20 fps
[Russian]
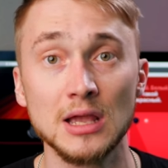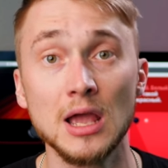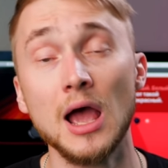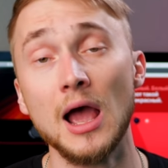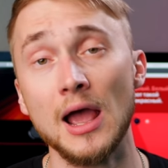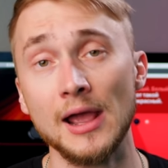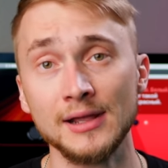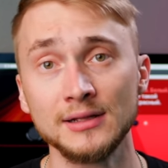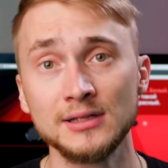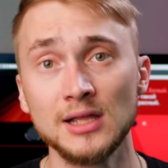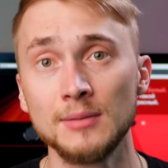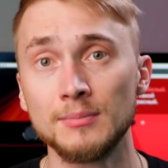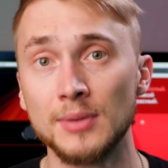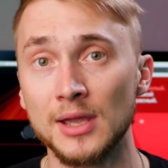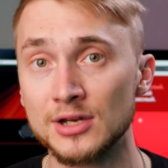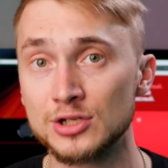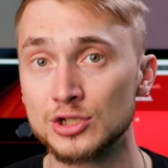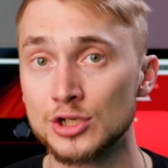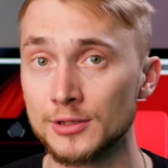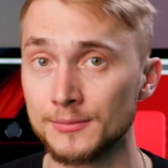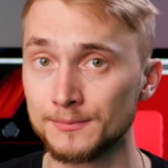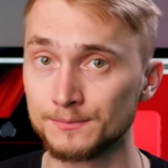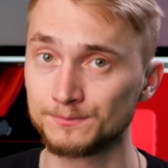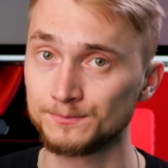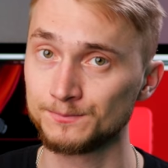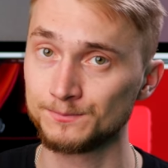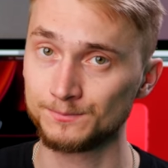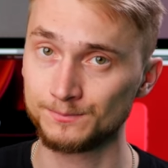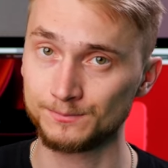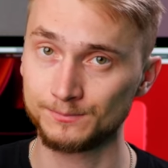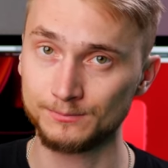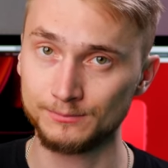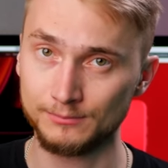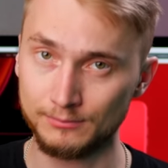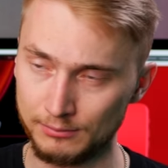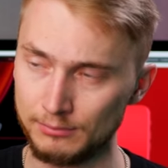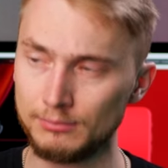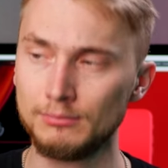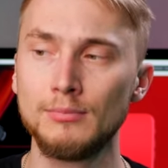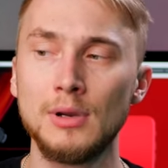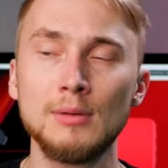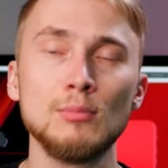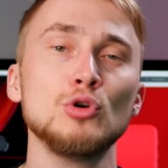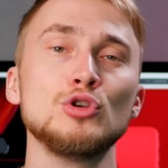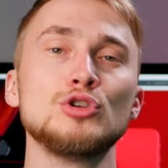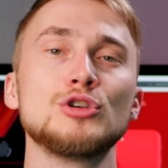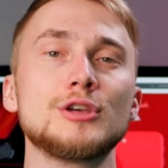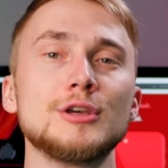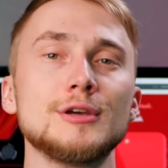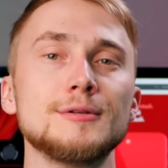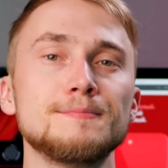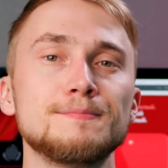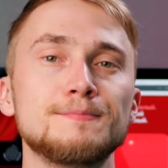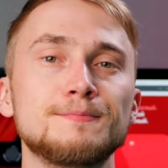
А это опять же побочки.